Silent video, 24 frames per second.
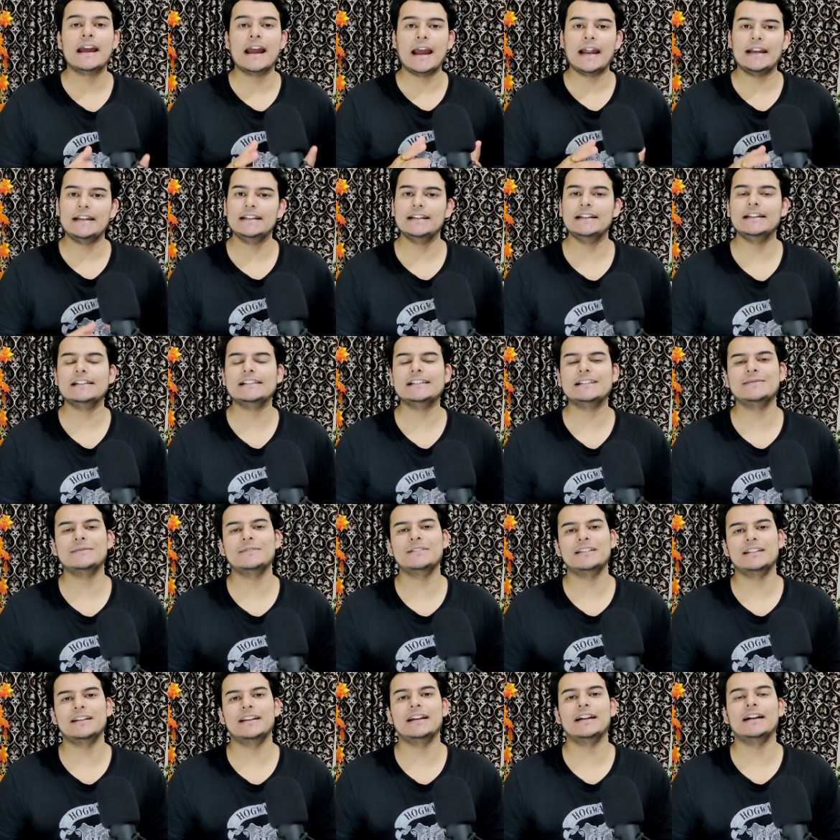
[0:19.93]
एंड ये किसी भी
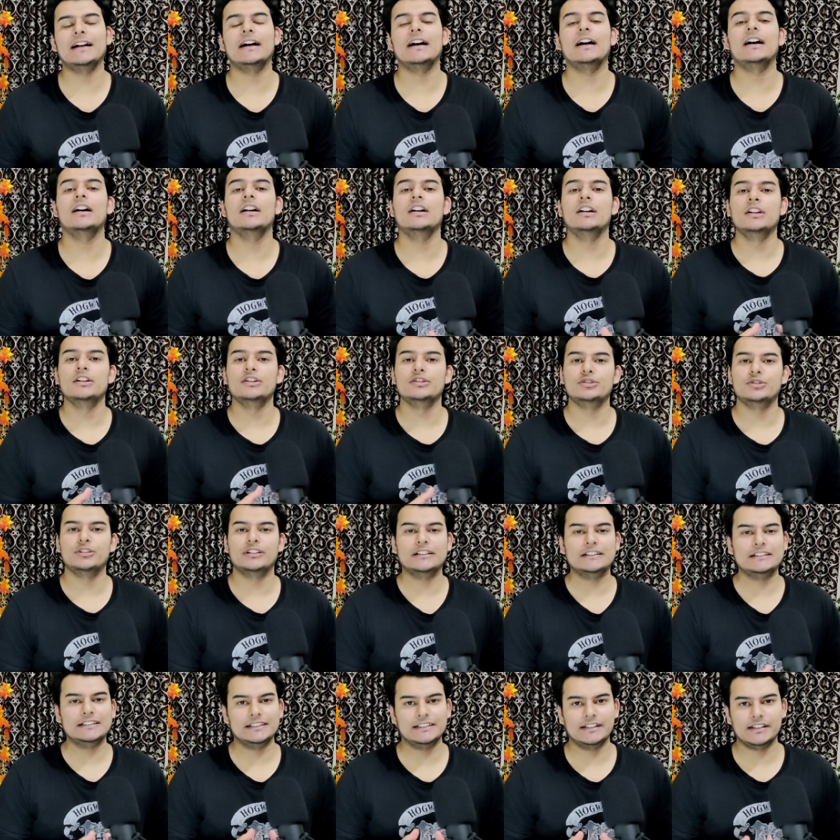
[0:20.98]
तरह का जो है
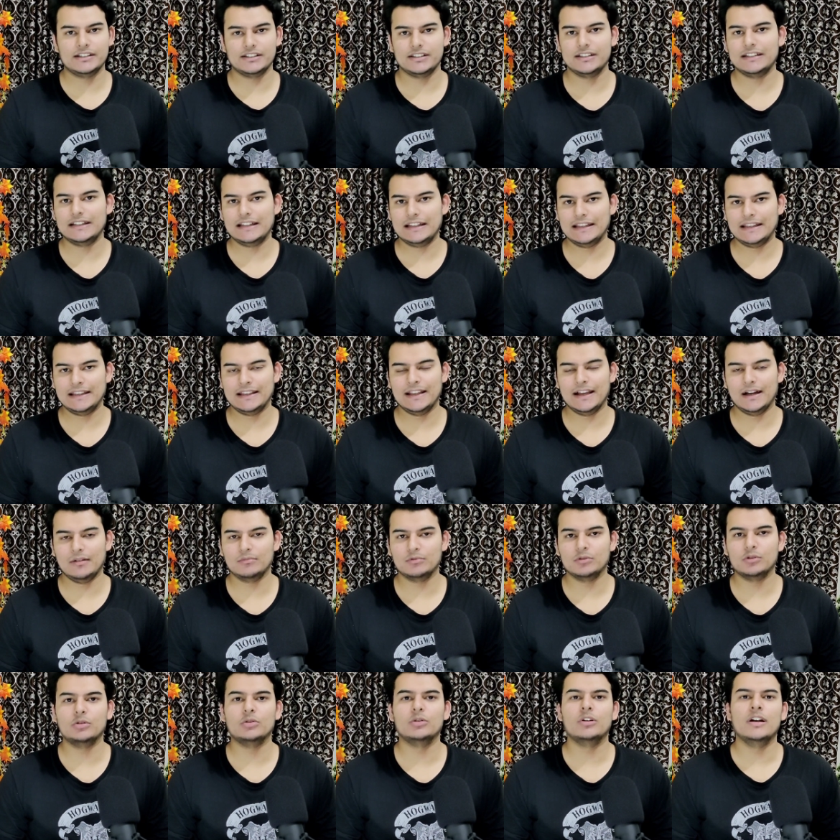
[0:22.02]
सजेशन नहीं है
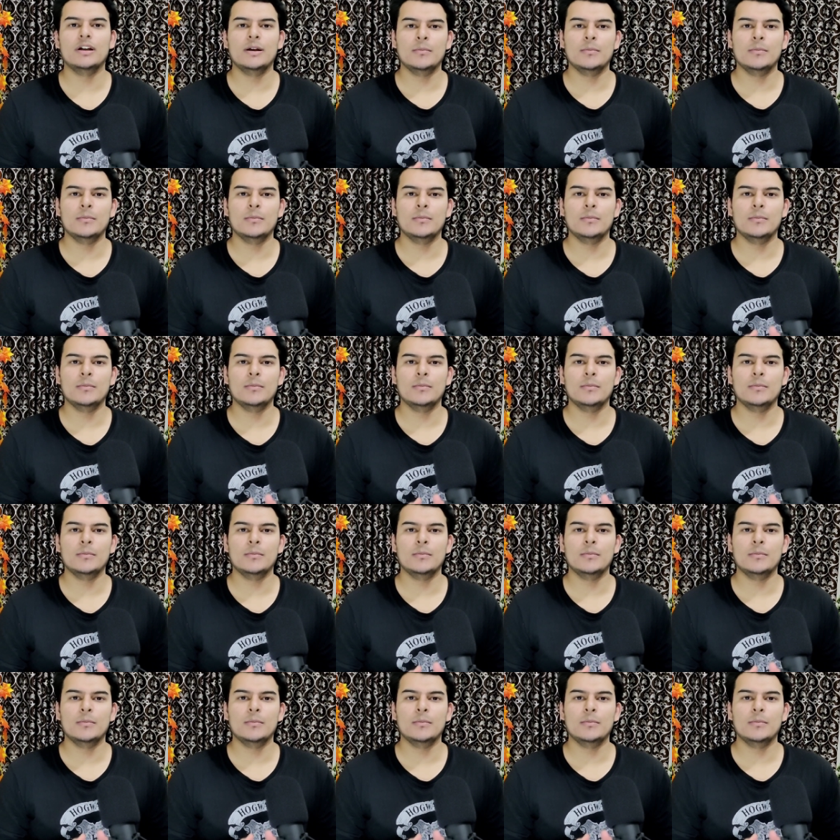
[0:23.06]
आपको